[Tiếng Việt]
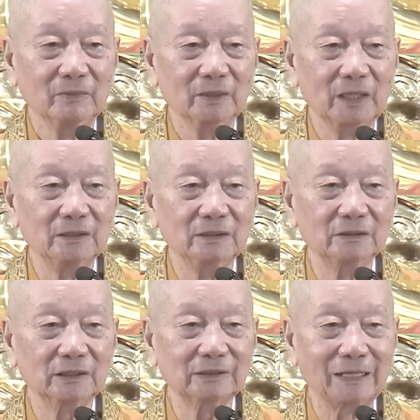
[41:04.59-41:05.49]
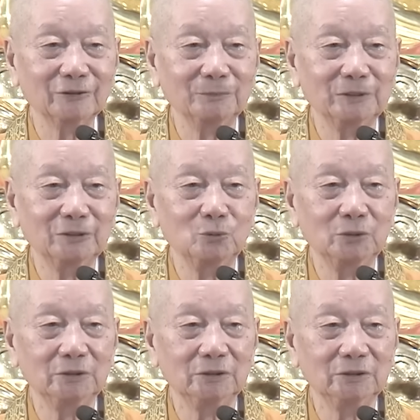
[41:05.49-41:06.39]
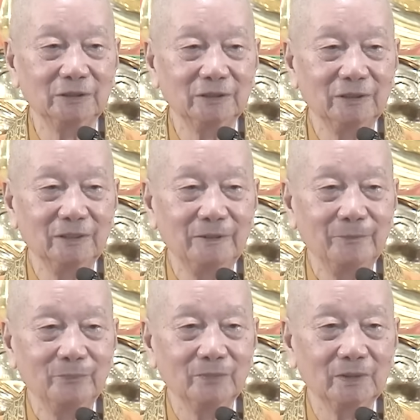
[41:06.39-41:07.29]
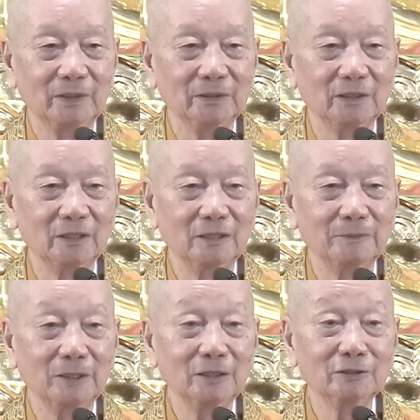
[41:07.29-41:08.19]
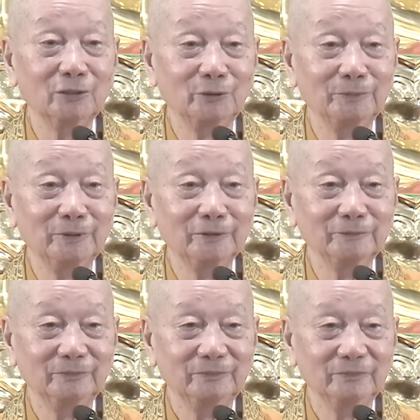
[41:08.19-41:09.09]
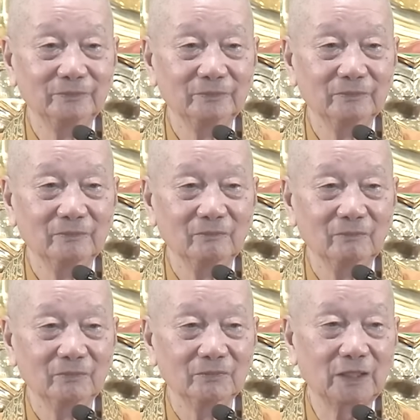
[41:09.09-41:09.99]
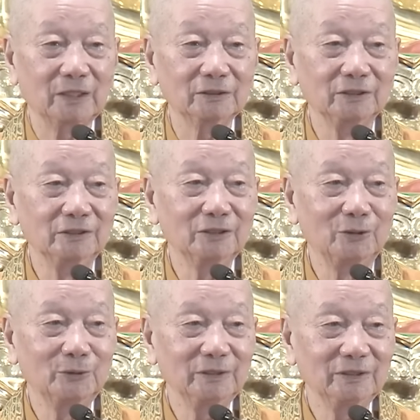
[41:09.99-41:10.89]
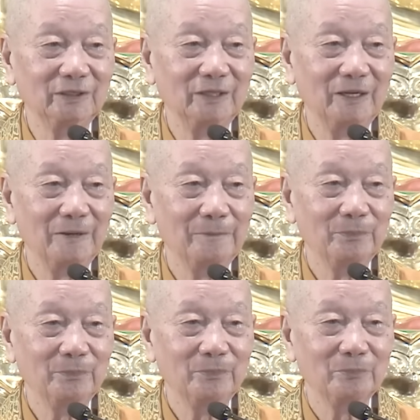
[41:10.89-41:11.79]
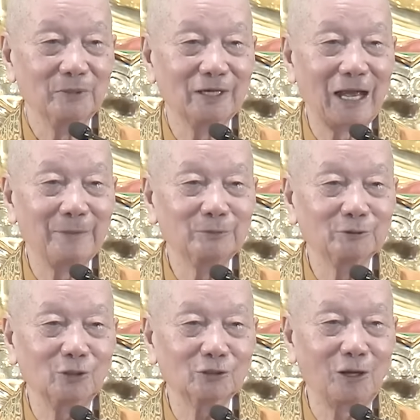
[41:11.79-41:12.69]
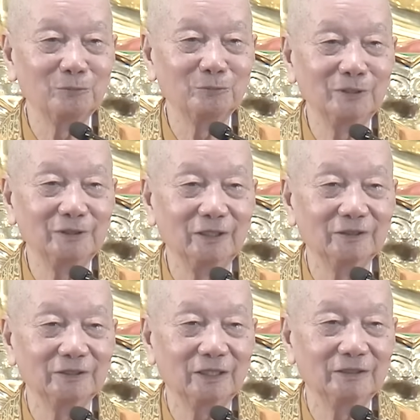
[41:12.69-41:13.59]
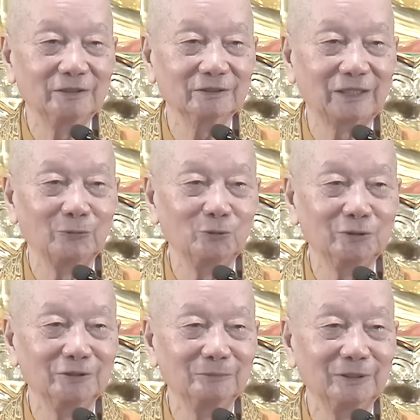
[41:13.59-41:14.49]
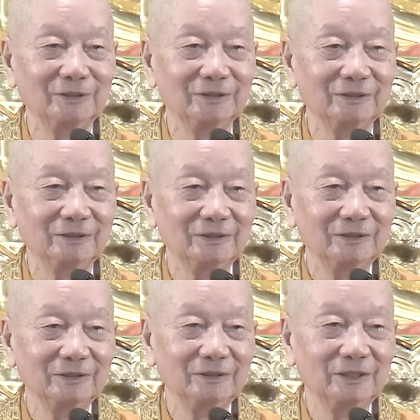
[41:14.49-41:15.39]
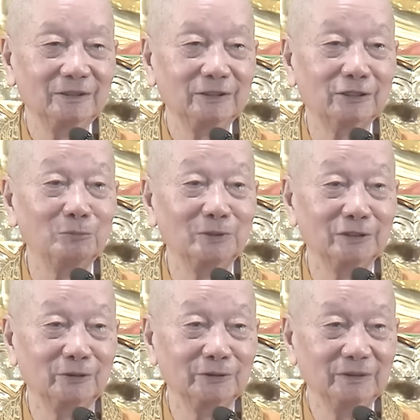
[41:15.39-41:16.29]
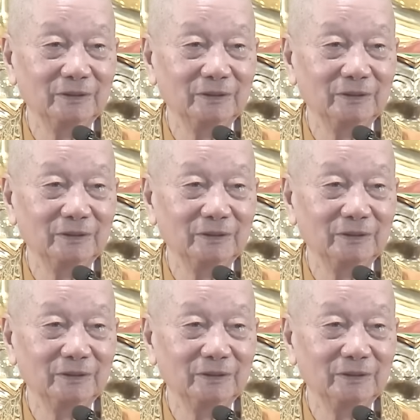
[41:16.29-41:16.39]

Thành nên người ta tặng cho mình cái huân chương đi, thì thầy nói là mất hết rồi, phải không? Ta đã thưởng rồi, mình làm mình có công, bây giờ đó nhà nước tặng huân chương mình là ghi công mình rồi,